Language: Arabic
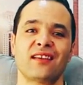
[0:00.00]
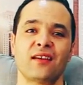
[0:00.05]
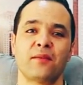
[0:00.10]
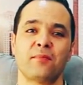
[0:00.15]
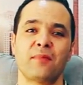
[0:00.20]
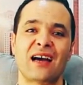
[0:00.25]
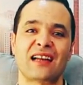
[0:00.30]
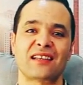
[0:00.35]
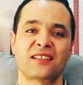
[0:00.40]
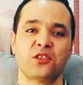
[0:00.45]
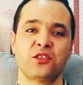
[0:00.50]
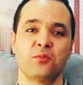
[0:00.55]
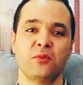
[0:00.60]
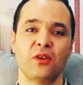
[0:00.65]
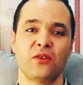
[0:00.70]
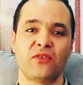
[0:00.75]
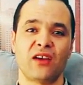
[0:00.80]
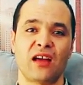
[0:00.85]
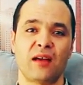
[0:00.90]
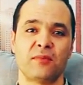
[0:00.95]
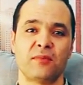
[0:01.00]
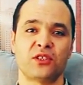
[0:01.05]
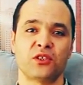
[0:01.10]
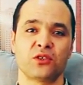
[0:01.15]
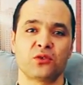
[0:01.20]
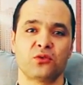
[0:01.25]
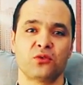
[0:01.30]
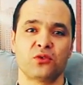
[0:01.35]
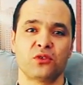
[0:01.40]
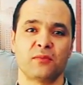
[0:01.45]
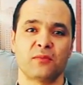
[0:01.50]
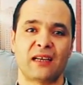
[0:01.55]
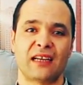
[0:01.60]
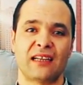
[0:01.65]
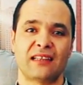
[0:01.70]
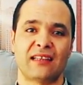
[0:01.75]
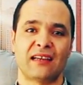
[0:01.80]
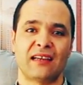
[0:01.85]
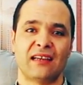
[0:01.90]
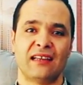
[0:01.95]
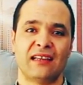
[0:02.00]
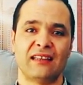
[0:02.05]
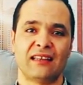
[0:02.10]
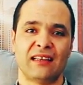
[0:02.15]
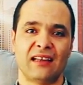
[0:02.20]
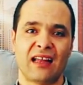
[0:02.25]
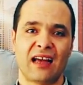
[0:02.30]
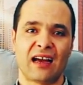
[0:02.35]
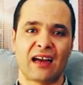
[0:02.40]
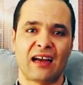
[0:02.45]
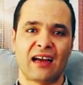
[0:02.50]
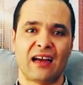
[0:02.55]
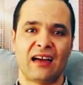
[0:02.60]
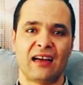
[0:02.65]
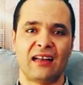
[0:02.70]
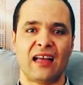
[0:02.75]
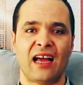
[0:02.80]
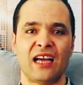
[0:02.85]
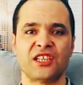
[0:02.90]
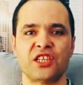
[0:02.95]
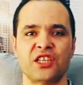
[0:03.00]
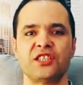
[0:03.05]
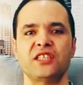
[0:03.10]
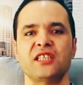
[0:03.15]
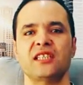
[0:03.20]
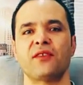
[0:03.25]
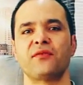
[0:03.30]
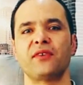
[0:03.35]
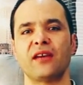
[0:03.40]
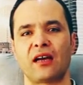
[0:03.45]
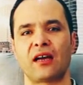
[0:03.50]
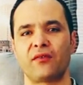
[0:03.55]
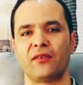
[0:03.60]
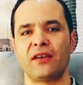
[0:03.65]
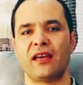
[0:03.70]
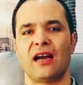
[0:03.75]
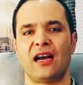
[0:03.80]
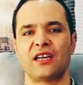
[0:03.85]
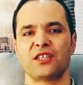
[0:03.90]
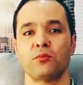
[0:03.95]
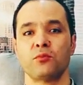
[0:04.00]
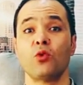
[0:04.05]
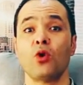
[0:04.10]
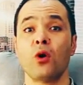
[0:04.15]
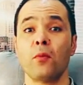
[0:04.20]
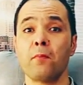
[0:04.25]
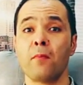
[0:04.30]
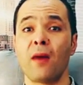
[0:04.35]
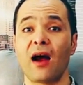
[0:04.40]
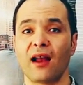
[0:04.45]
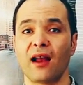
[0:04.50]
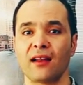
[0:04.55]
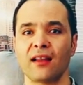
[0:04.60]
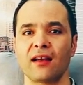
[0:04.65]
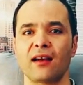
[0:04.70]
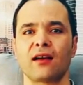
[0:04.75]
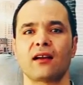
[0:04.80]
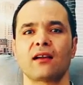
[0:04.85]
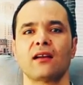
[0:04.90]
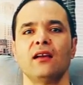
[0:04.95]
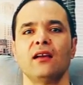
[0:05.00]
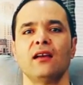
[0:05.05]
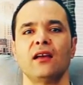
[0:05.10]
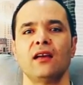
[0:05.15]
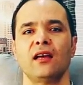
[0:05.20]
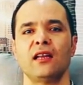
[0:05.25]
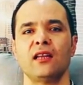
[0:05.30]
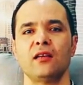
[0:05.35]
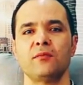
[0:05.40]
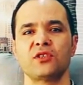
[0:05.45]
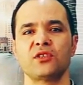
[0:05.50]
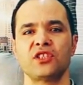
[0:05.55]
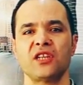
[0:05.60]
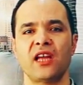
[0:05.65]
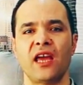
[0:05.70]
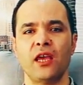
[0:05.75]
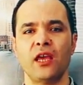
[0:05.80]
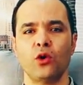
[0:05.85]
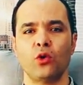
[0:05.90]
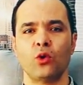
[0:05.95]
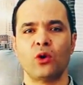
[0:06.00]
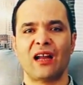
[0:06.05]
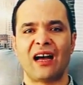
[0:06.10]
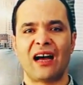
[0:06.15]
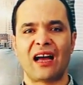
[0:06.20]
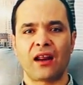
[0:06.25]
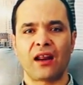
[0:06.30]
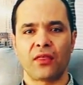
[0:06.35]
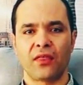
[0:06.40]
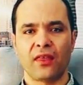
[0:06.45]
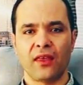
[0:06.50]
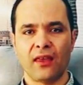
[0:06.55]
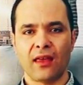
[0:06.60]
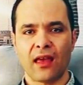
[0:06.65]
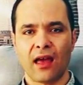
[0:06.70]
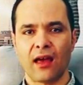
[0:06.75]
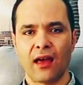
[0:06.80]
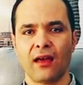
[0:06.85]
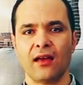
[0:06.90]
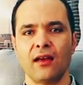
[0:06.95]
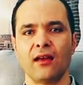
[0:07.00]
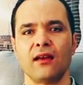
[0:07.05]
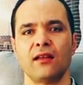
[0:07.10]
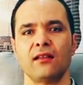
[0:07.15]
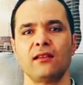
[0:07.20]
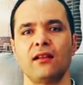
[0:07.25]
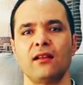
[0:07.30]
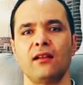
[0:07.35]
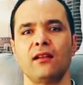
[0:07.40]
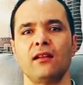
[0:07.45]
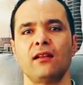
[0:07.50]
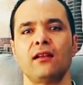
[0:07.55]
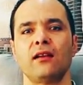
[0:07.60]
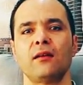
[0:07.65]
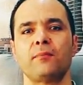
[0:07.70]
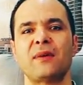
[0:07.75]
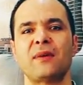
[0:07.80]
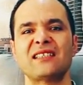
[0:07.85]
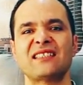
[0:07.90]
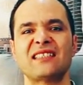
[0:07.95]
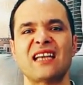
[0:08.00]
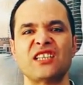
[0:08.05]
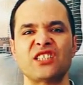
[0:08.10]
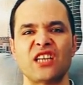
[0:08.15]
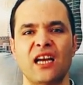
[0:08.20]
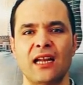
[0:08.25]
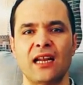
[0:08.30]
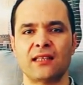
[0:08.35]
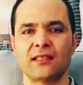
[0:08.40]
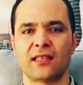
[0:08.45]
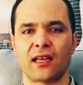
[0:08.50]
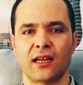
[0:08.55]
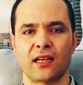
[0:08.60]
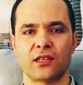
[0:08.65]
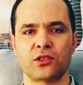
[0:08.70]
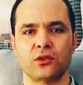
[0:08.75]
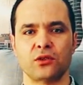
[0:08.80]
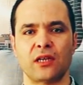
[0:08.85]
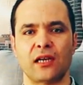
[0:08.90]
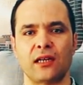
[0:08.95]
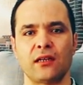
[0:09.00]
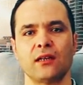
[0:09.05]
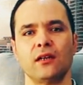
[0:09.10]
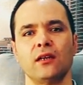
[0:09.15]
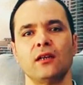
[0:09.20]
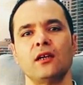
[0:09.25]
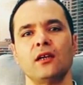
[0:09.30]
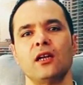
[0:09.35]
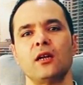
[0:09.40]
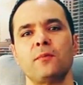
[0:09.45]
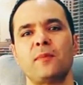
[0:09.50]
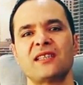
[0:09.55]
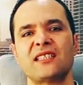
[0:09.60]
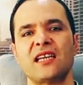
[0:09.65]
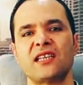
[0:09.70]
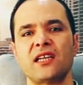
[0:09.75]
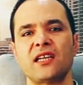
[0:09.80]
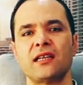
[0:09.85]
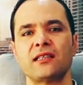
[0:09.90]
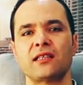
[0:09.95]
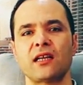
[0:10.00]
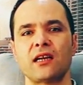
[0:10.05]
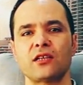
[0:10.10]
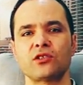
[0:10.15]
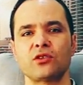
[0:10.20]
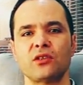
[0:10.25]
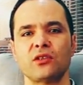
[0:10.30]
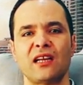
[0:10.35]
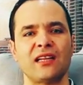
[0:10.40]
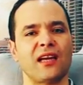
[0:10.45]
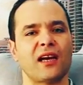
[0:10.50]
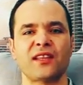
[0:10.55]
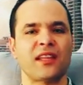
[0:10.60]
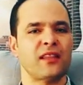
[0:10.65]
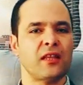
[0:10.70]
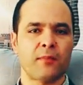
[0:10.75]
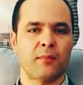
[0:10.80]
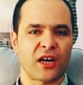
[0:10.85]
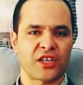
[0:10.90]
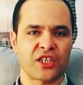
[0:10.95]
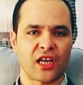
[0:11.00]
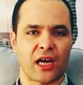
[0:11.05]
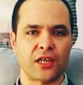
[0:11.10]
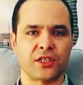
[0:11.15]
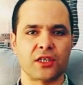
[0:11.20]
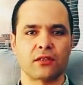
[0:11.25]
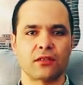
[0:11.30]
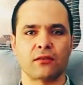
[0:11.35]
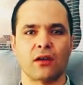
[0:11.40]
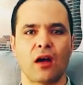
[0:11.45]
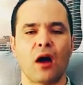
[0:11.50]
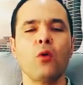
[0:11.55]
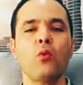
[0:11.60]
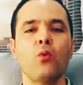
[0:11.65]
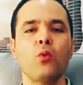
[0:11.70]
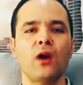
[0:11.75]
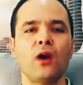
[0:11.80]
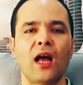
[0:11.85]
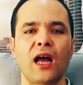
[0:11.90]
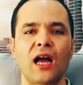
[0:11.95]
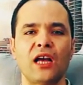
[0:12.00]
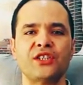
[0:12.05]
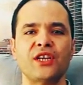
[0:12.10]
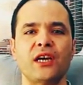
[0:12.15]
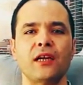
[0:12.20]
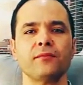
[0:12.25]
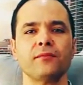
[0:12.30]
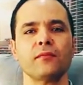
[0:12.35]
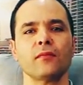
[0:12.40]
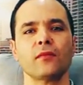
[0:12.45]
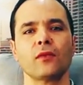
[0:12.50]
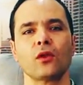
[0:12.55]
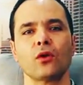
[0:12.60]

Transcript: 6 مارس 2020 مش يكون معناتها انطلاقه لحاجه جديده في ارفيا حاجه مهمه على الاخر اللي مش نهيئوا الارضيه للباساج على الانترناسيونال الباساج على الانترناسيونال يقتضي برشا حاجات اول حاجه